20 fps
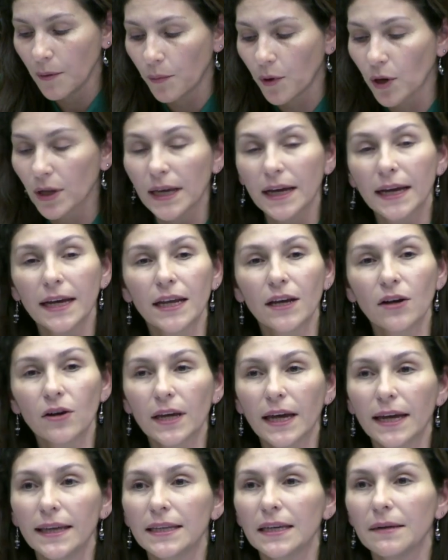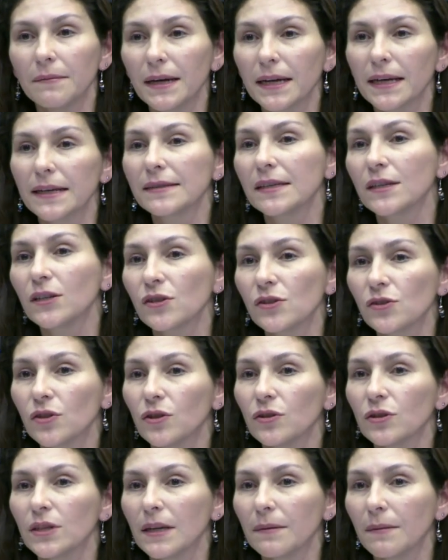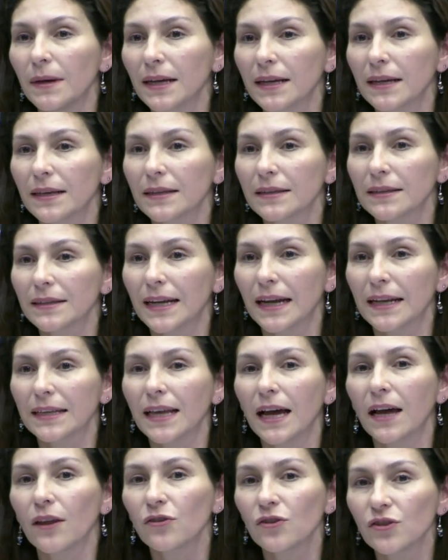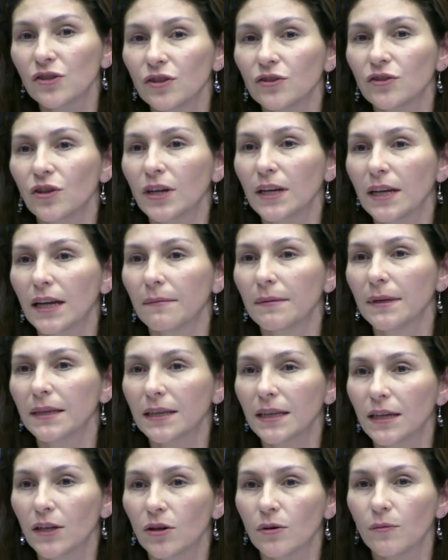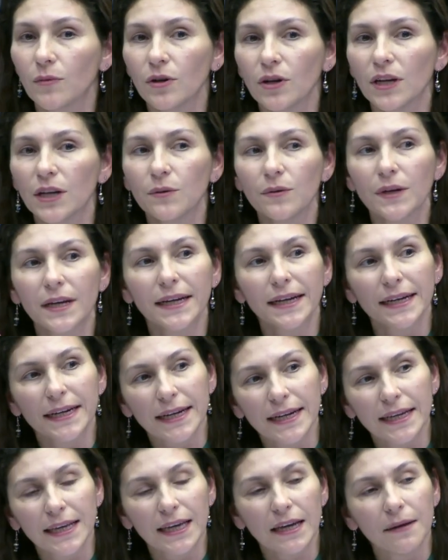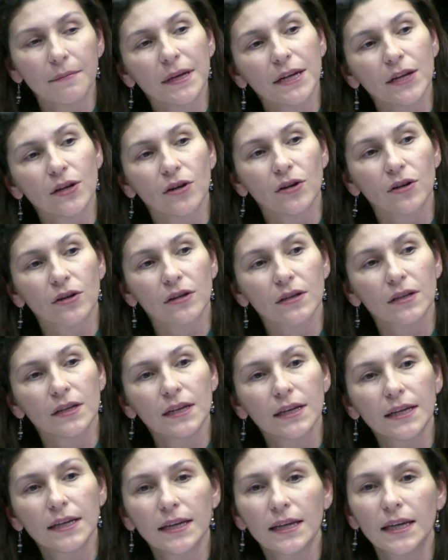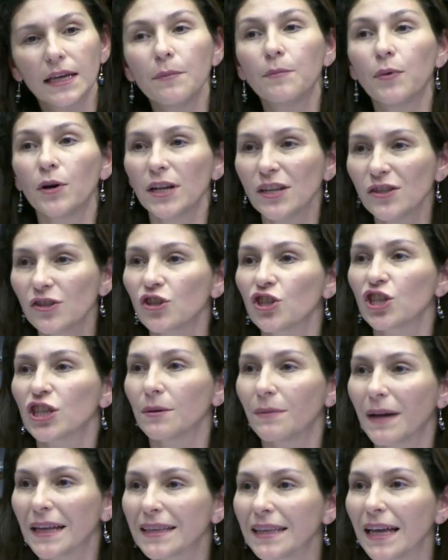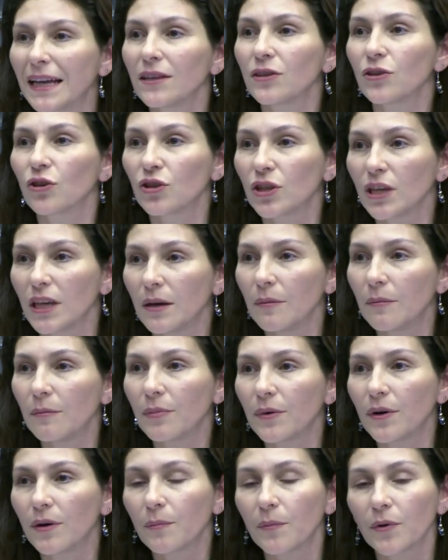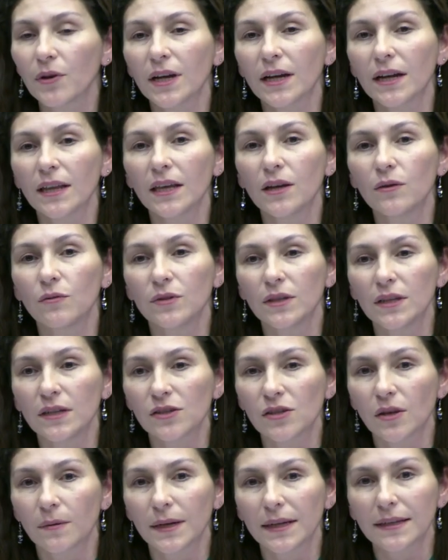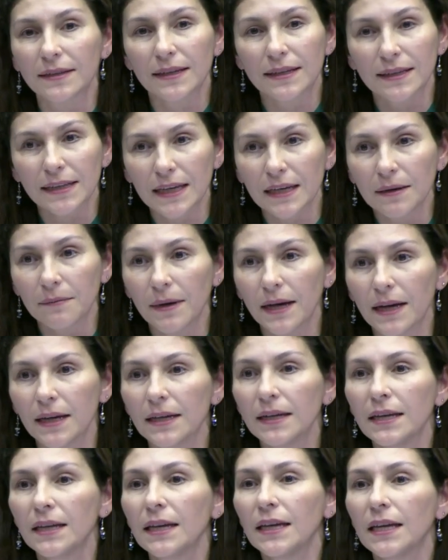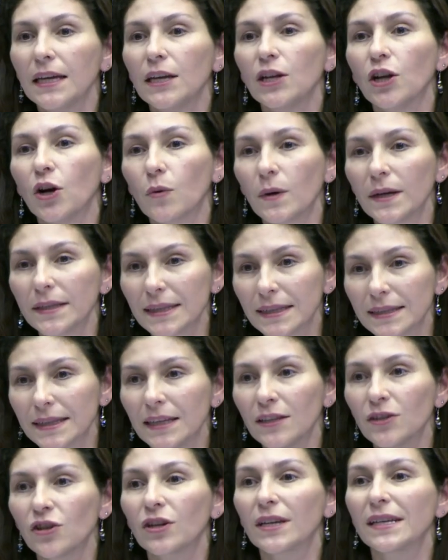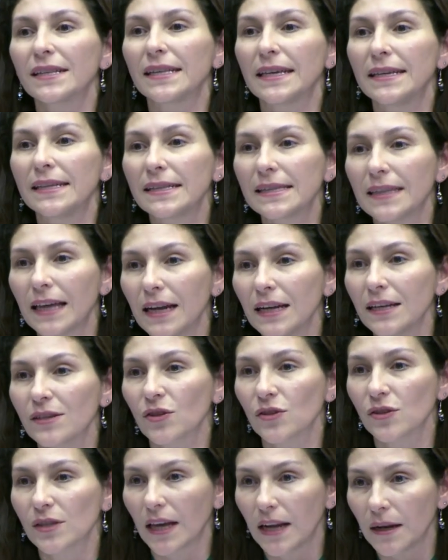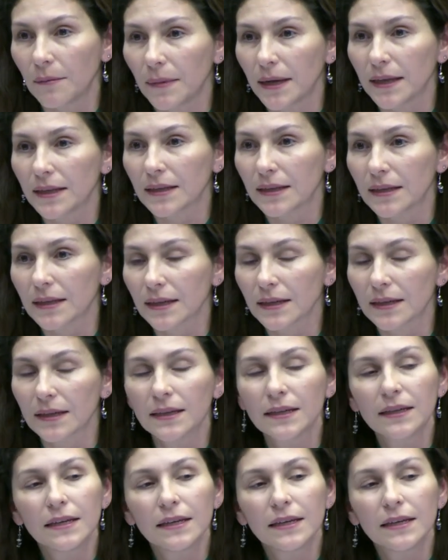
porque creo que hay temas que si no son temas tratados históricamente como en una jerarquía menor. Y por eso nos lleva tanto tiempo poder discutir sobre este tema y nos cuesta tanto que se instale socialmente.